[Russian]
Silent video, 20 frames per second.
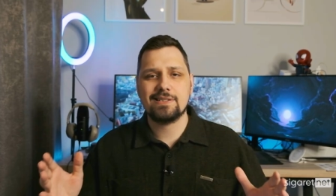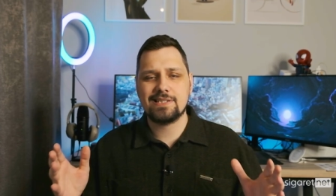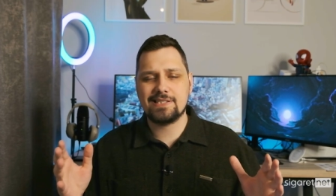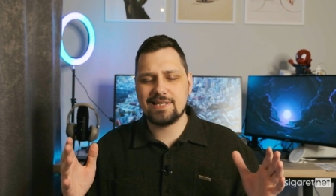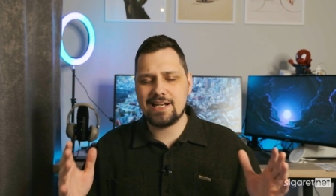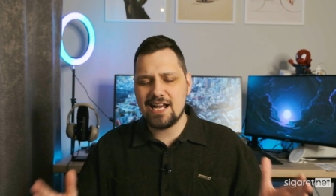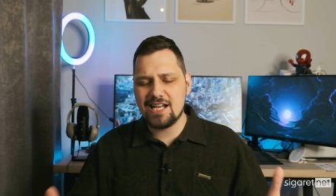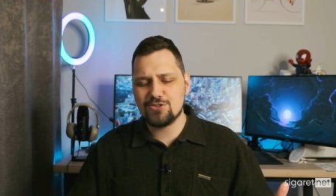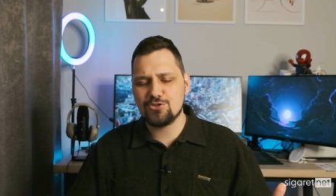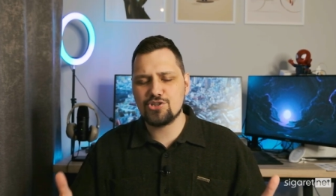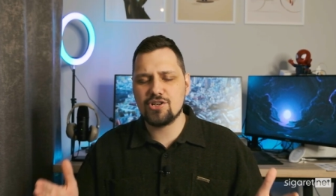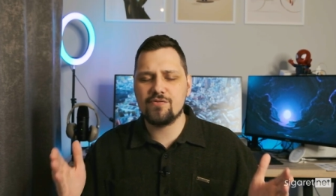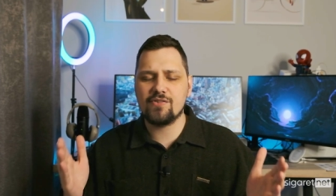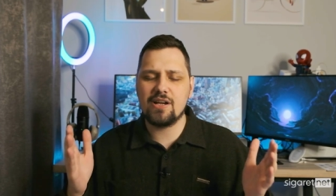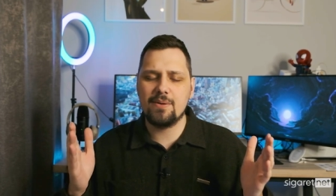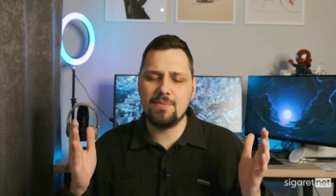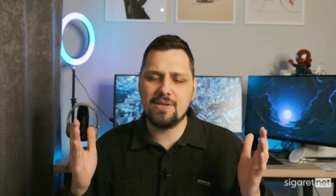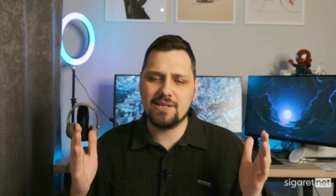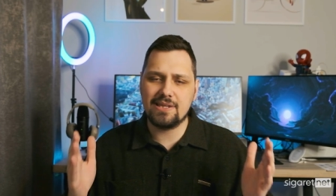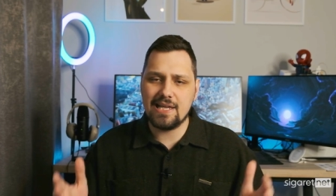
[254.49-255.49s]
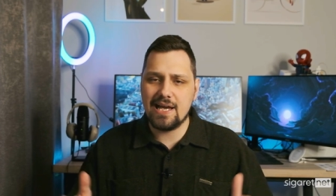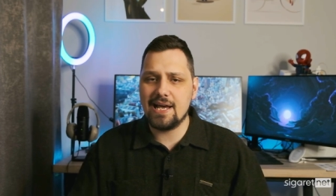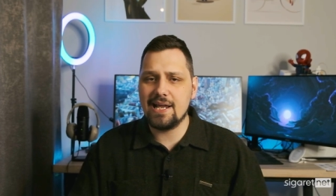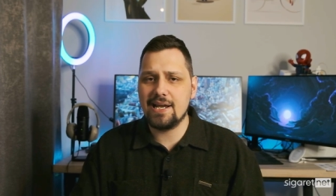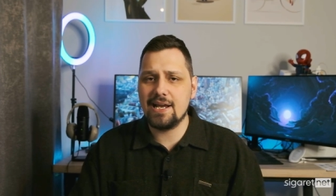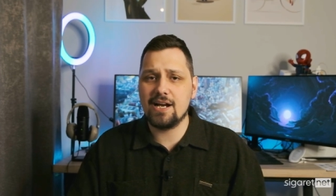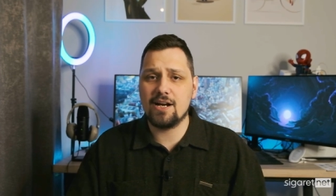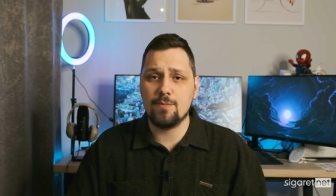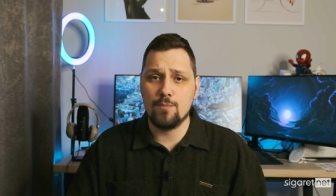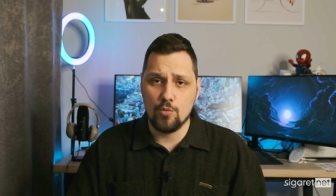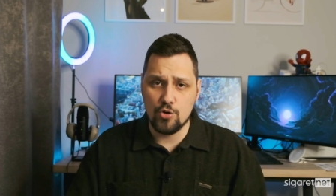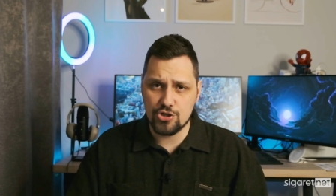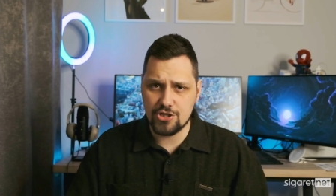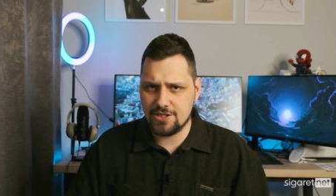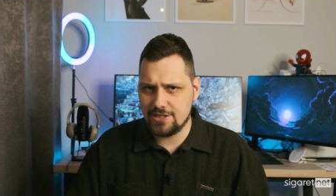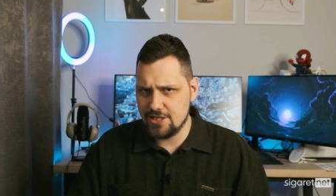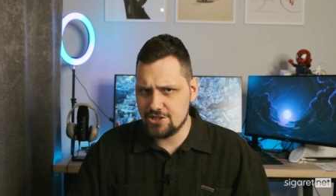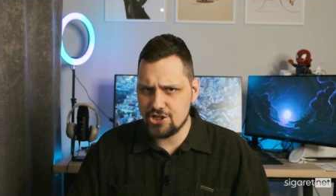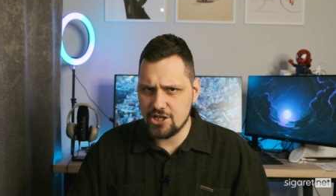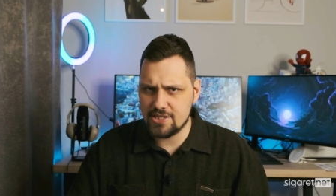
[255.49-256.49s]
Сразу же в комментариях может
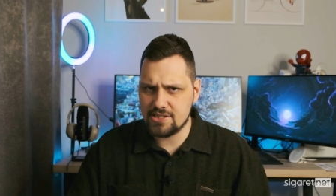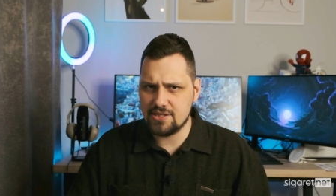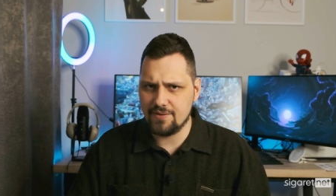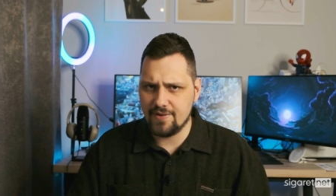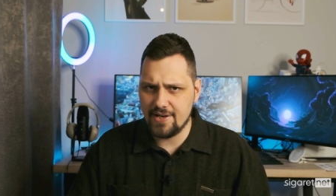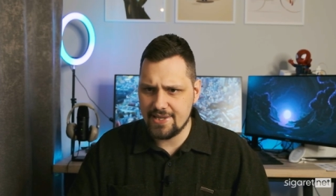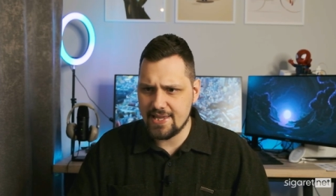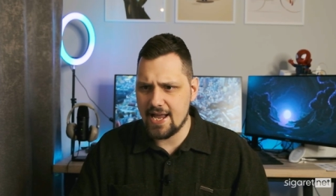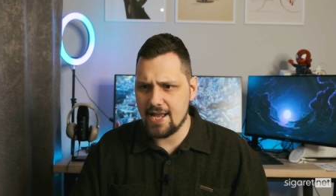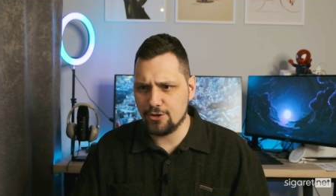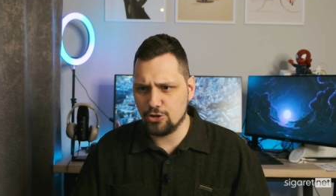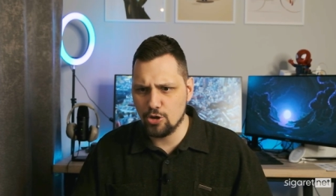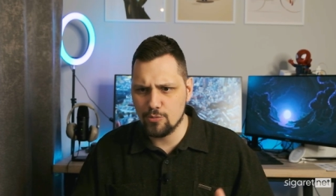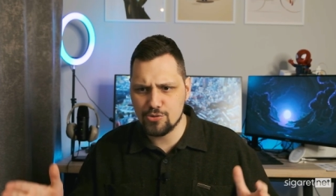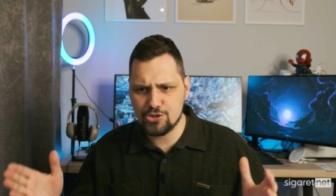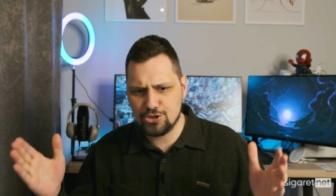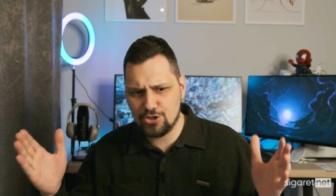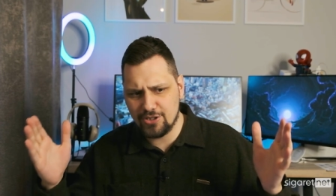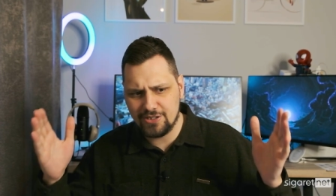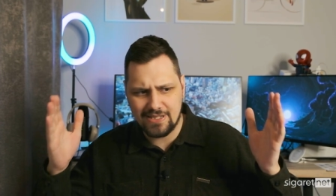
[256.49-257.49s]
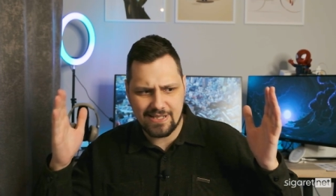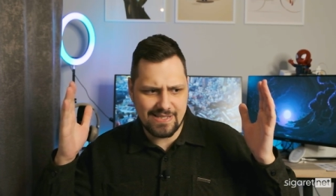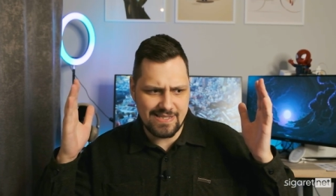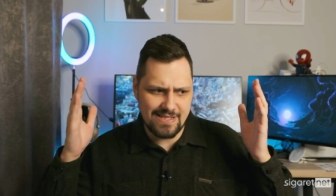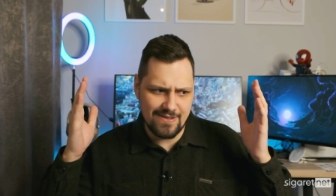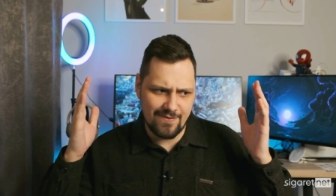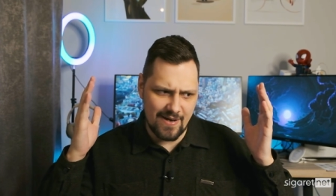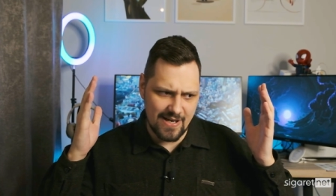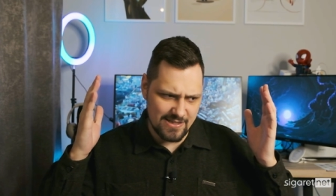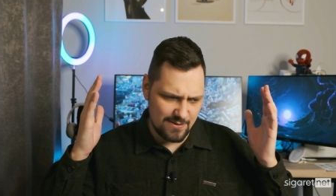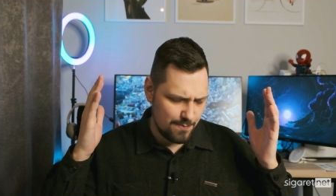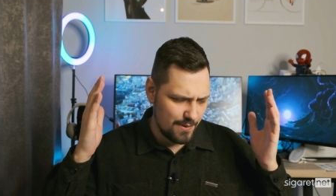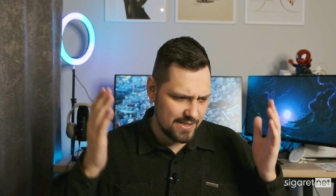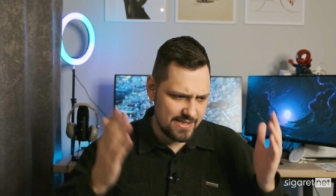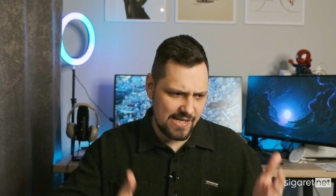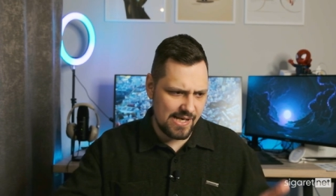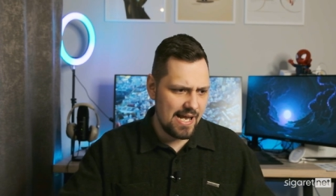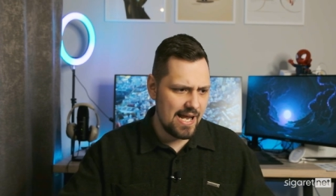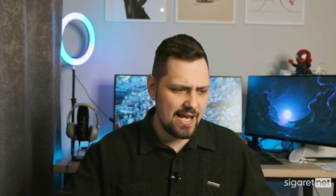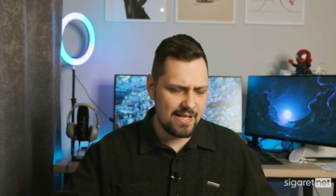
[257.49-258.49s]
начаться война о том, что этот девайс
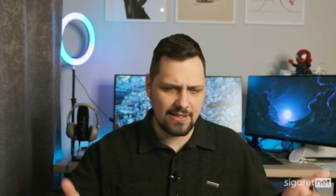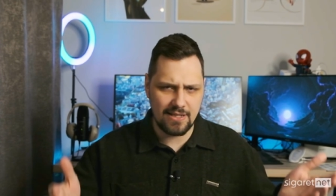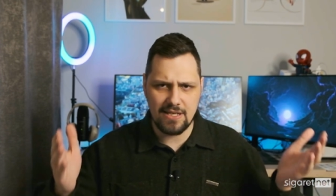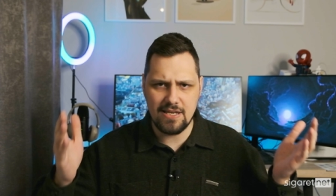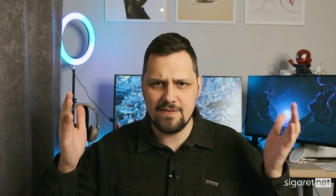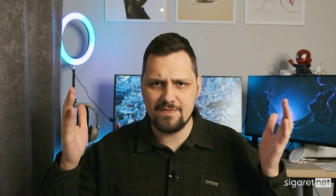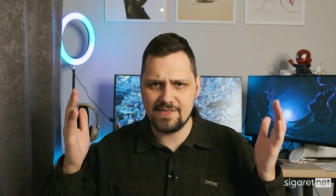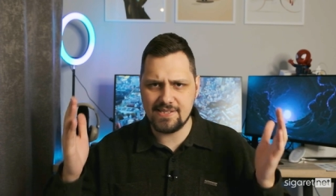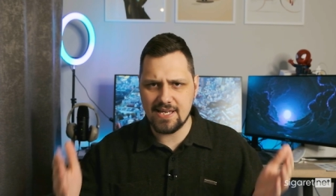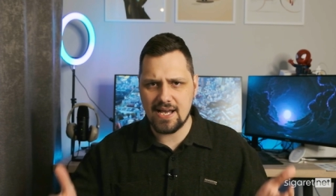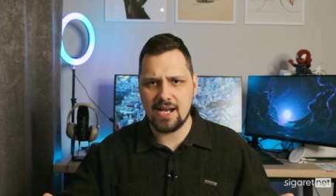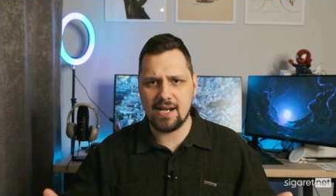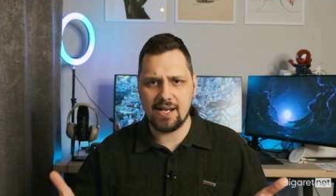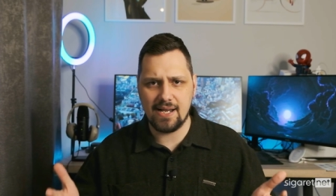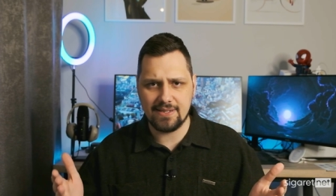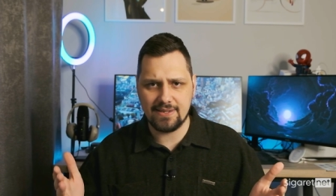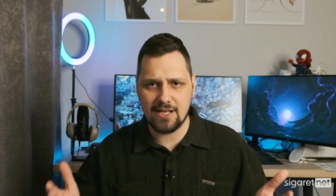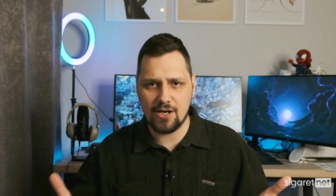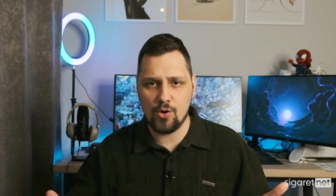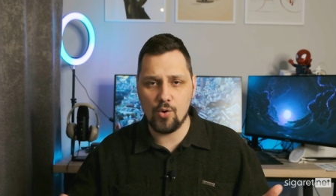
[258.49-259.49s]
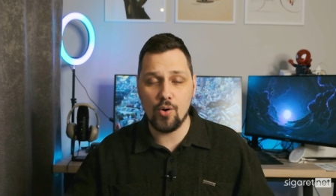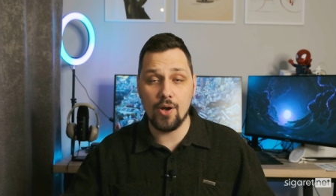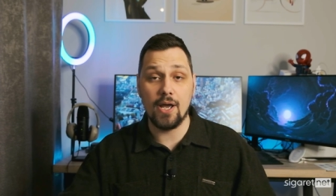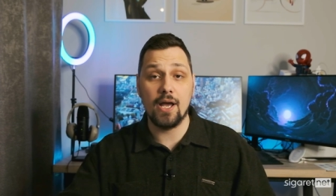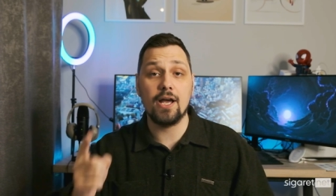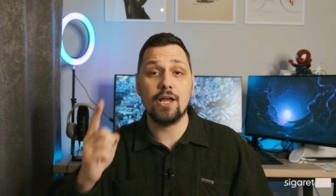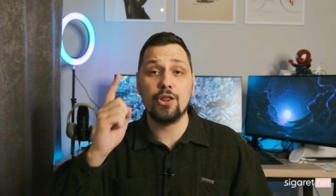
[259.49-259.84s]
протекает и всякое такое.